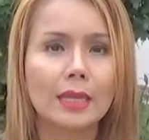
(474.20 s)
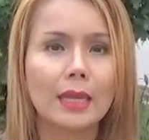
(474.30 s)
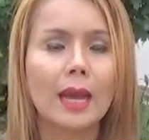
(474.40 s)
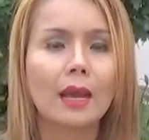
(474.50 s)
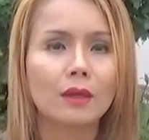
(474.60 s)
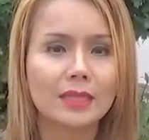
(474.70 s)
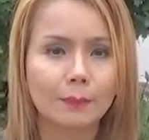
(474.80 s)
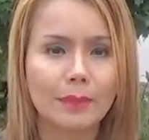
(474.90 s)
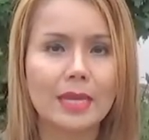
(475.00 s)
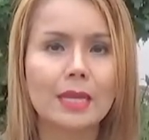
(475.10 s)
นะคะก็ตั
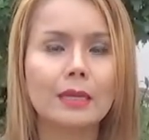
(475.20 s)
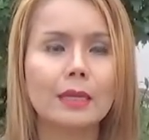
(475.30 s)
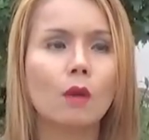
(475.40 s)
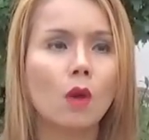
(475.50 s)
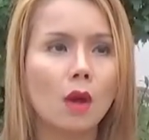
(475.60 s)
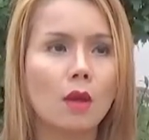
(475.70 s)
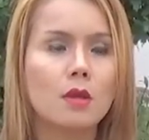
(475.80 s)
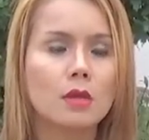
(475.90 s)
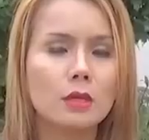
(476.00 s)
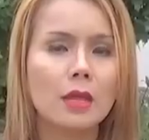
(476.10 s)
ดไปได้เลย แล้วก็
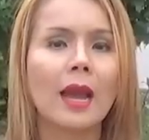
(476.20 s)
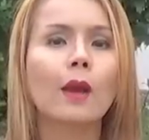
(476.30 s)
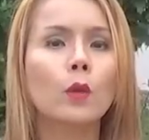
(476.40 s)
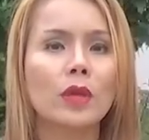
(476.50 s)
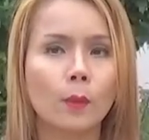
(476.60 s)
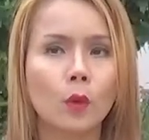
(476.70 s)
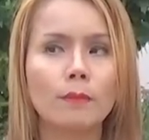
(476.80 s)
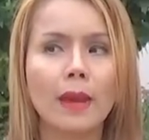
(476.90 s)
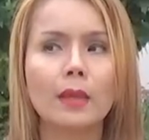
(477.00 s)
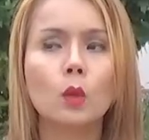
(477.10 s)
คือหาคุยกับคน
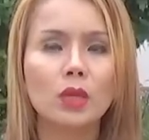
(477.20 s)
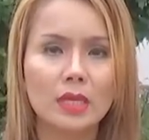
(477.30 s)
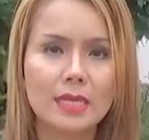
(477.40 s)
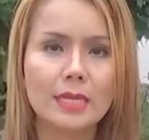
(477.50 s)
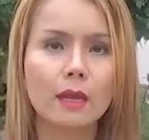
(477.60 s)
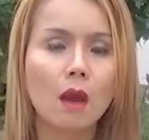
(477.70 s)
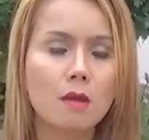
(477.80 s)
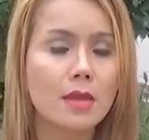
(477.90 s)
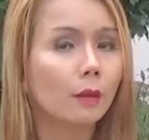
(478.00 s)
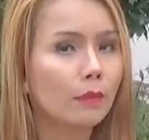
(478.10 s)
ใหม่คนดีๆก็
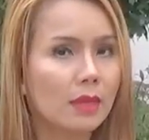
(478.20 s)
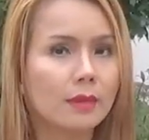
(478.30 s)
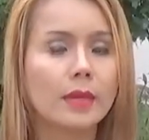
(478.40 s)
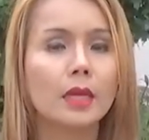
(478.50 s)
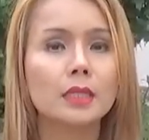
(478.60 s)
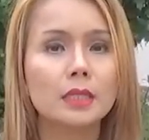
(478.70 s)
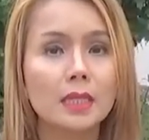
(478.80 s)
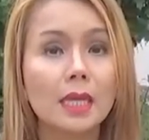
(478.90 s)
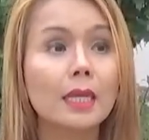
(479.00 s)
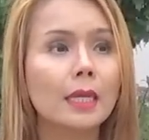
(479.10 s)
ยังมีอีกเยอะ
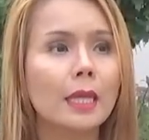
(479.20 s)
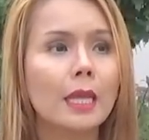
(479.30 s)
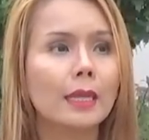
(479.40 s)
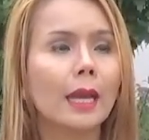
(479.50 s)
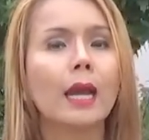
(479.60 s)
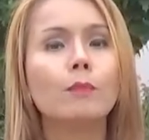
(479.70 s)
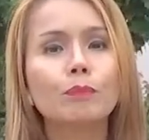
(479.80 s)
เชื่อเลยนะคะ